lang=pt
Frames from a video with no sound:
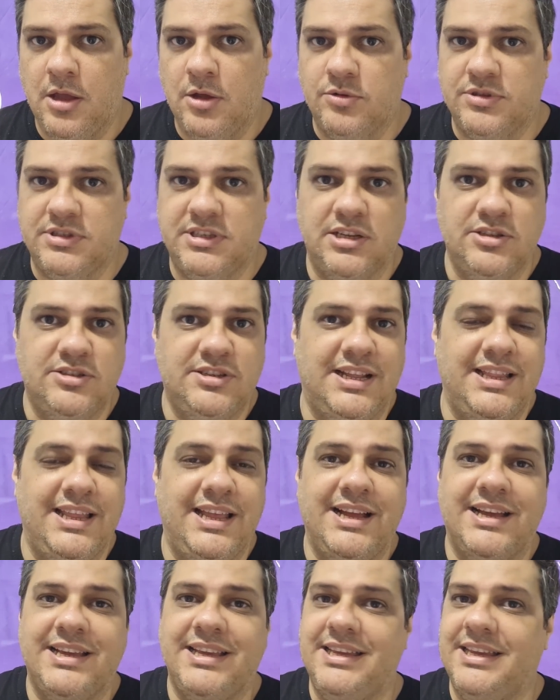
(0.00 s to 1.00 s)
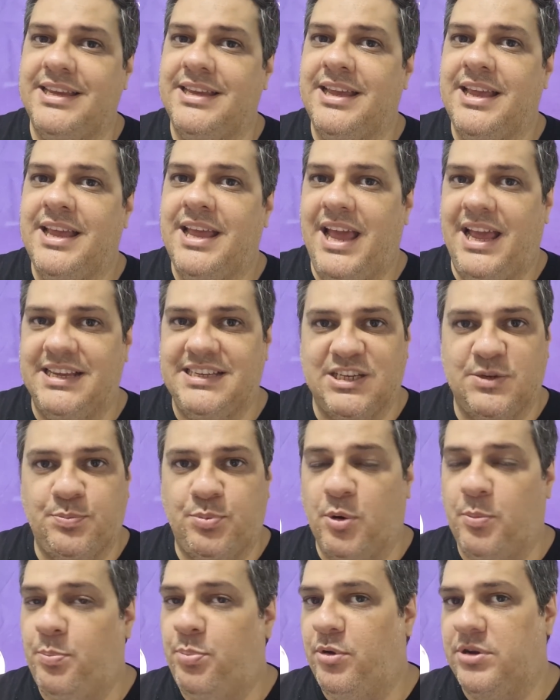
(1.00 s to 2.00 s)
o Santos alega que essas
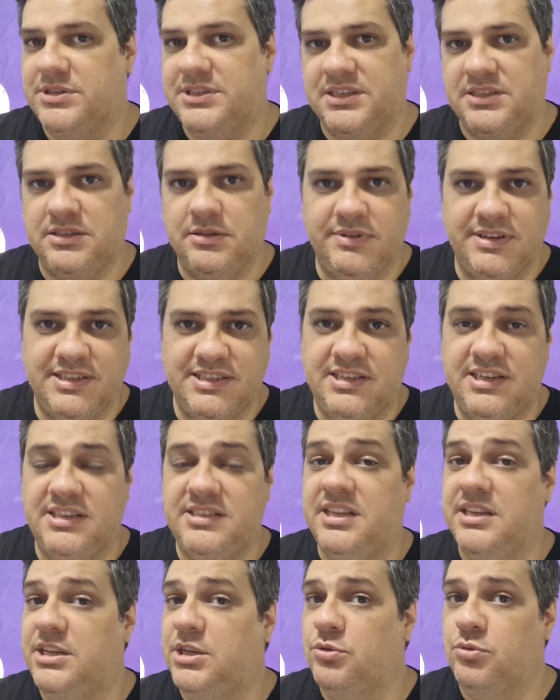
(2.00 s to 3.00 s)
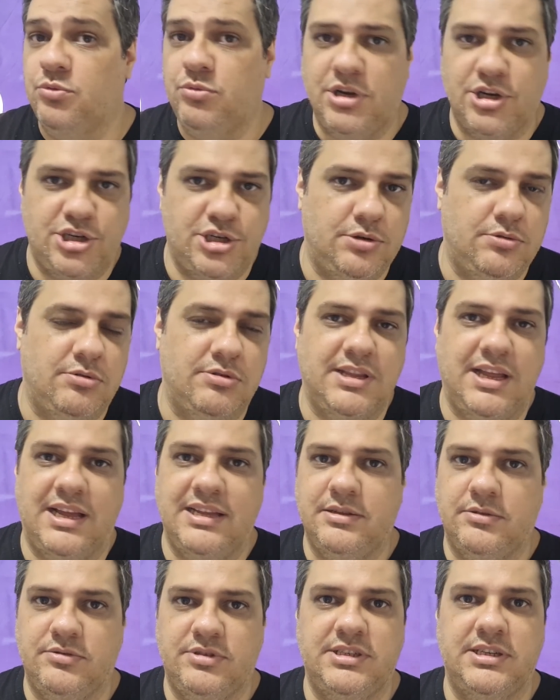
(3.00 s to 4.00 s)
propostas não existem, que nunca chegou
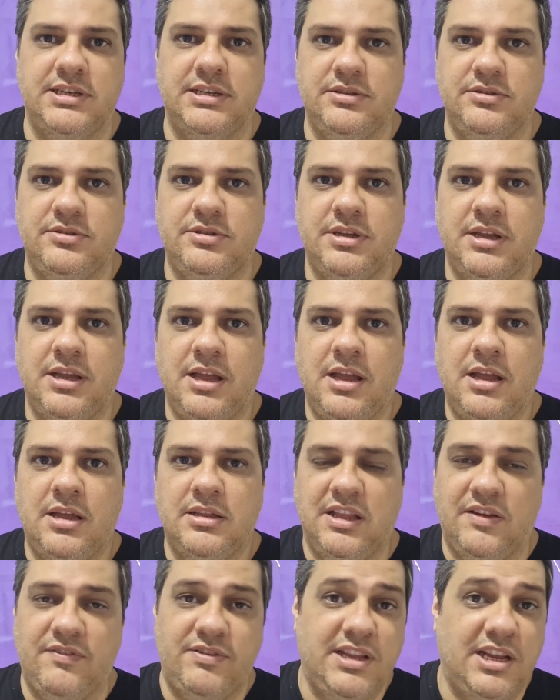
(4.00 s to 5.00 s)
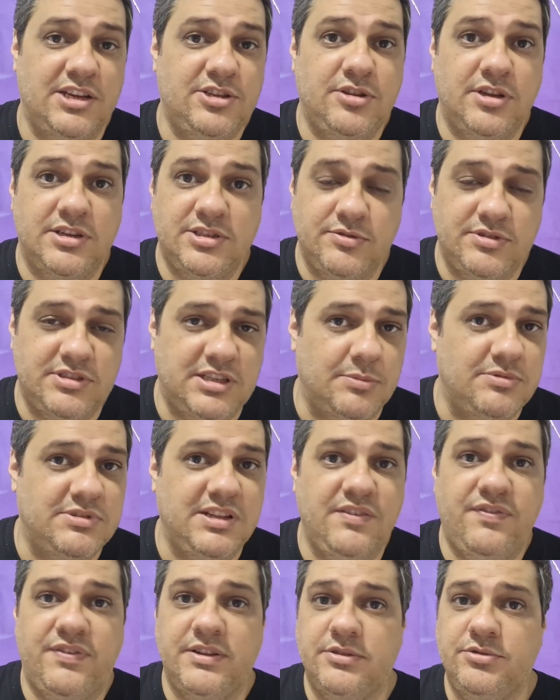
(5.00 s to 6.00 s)
nada ao Santos. Na verdade, nós não estamos
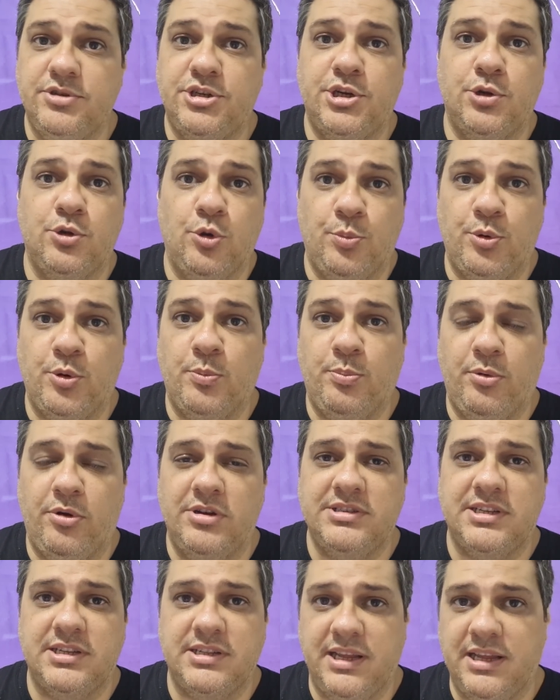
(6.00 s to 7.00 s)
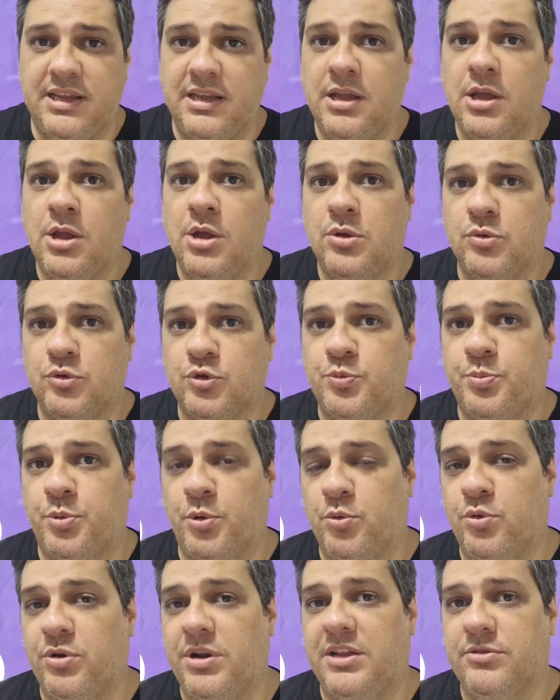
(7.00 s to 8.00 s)
nem falando que chegou proposta, né? Os
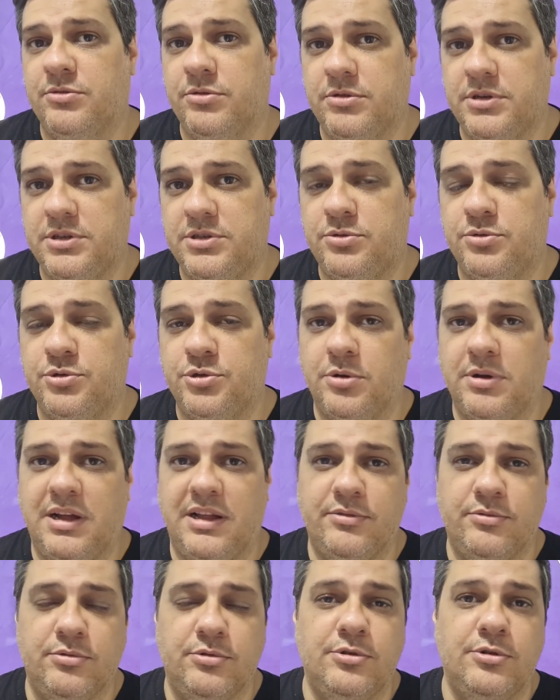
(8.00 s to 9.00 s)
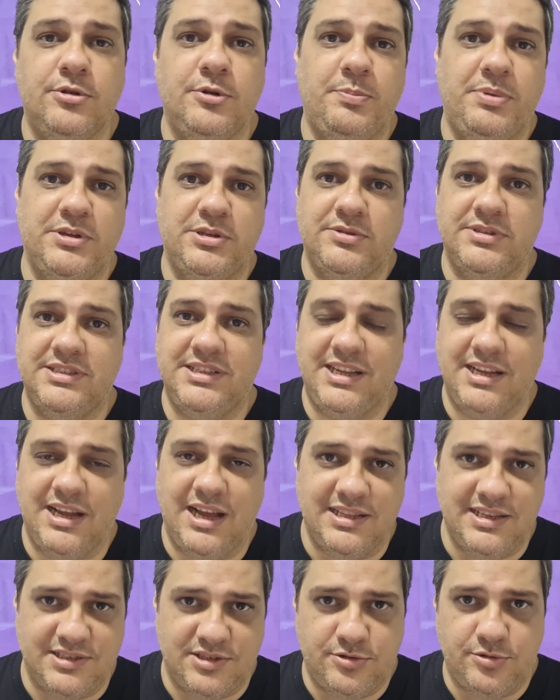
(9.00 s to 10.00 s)
procuradores do jogador, pessoas
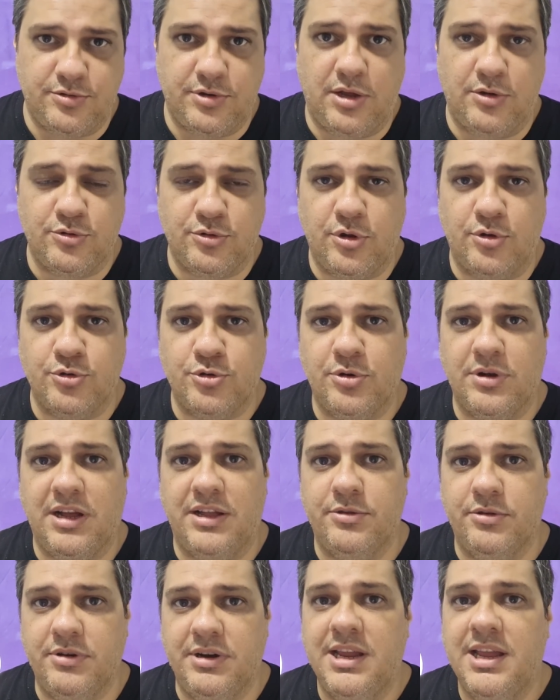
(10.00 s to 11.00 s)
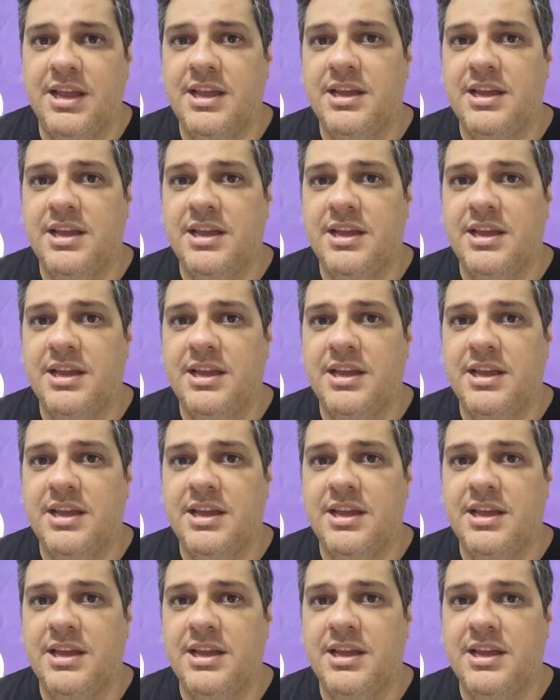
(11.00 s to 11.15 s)
ligadas ao, jogador,